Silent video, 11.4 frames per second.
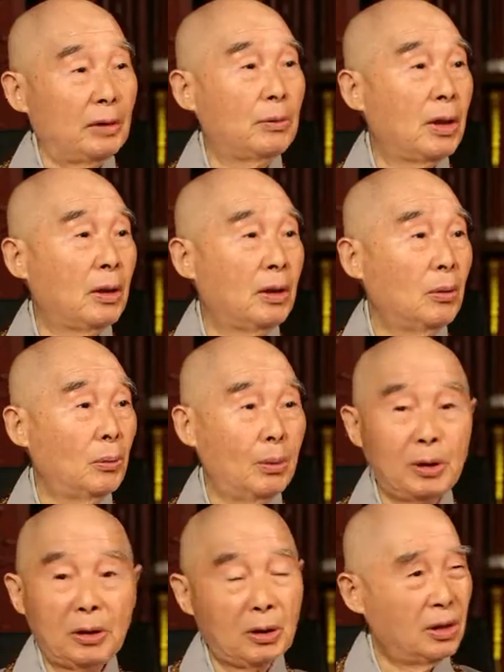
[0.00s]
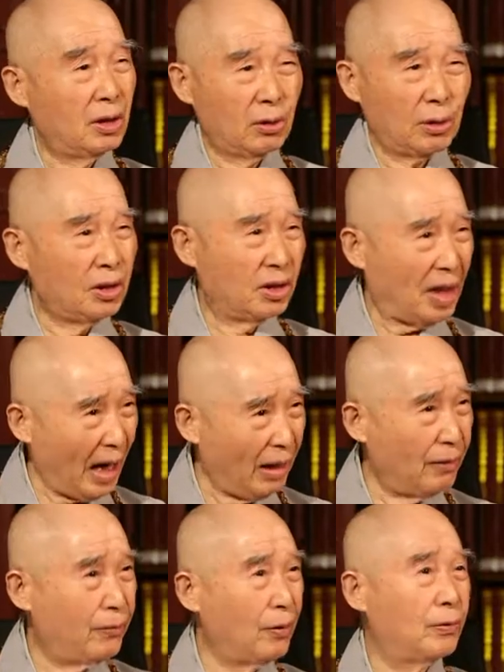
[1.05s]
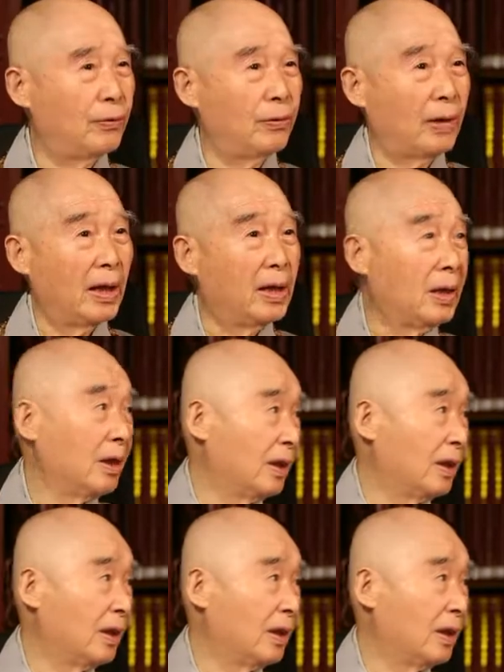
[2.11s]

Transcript: 啊，对，我们这东西太丰富了。